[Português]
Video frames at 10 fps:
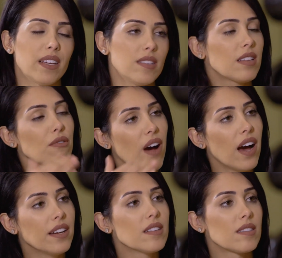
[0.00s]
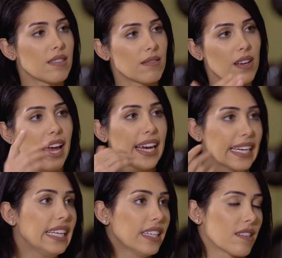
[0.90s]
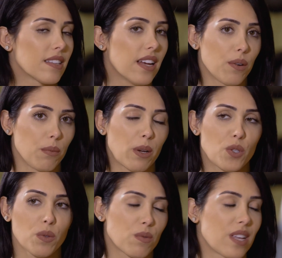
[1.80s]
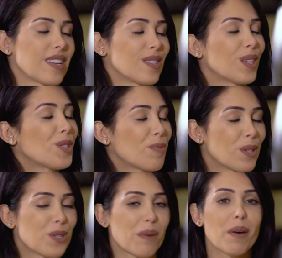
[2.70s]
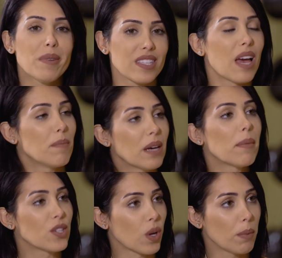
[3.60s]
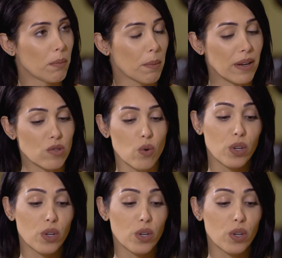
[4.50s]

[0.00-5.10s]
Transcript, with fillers: existem várias regrinhas, né? Eu imagino, não sei se é assim que a gente pode chamar, mas que Sim. a minha médica me, me, passou